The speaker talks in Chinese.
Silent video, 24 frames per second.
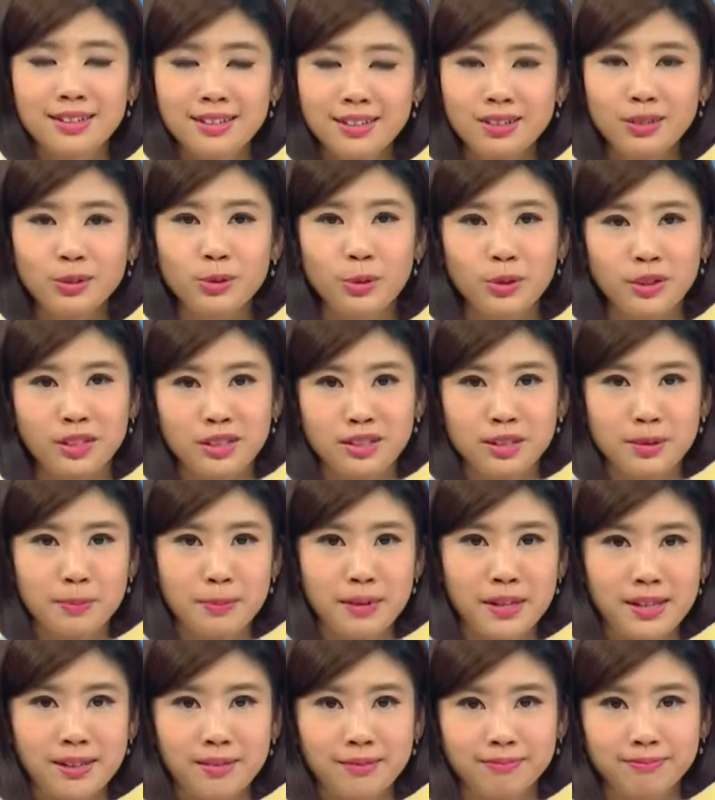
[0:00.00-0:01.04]
更多的日
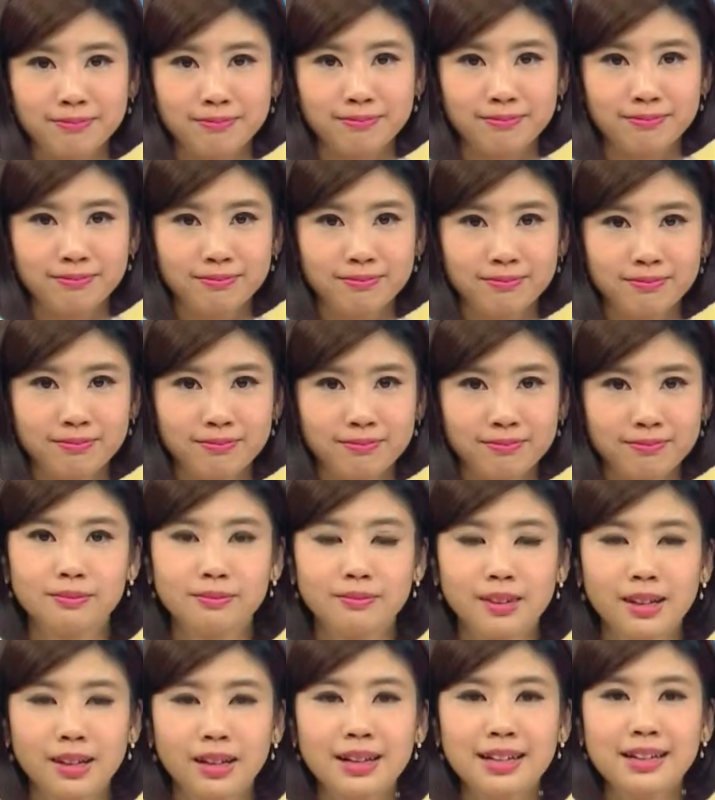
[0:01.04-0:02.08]
币。
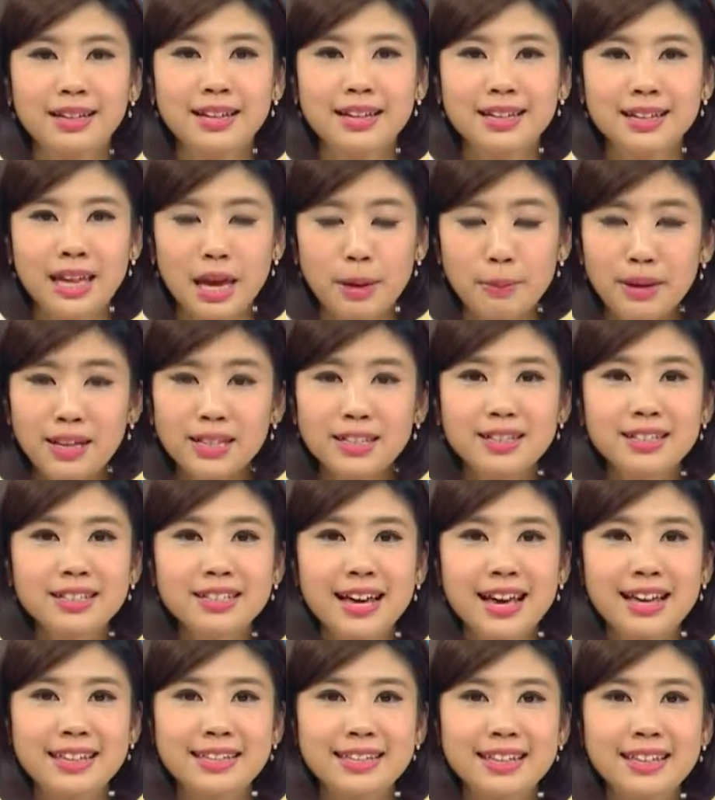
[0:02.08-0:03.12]
台北车
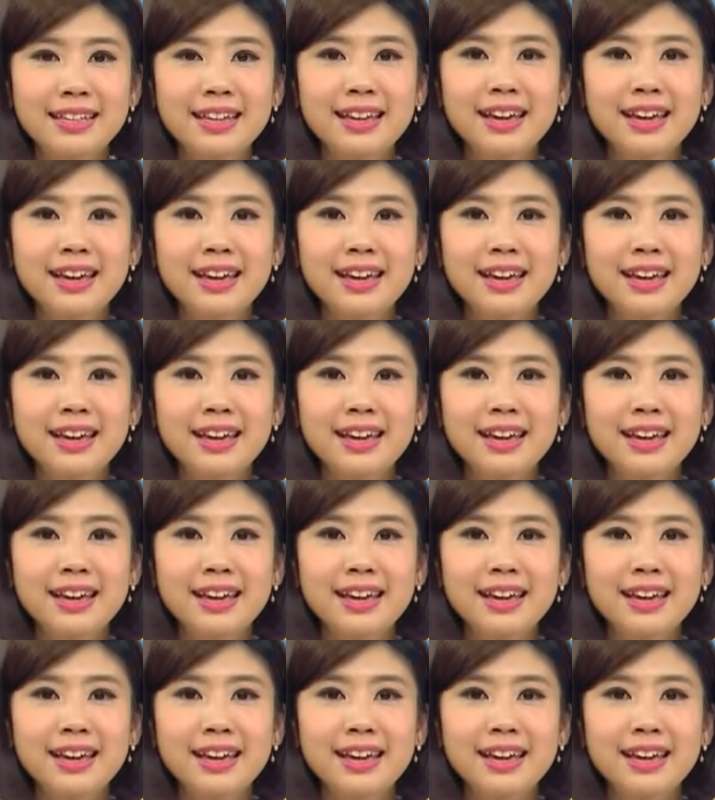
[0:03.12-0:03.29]
展今